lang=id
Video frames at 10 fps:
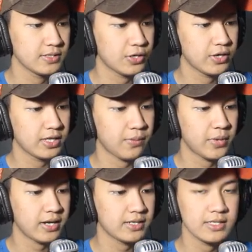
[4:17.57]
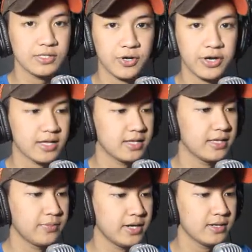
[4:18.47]
kalau kita menang nanti skornya kali
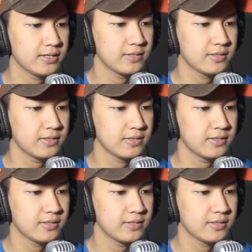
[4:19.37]
5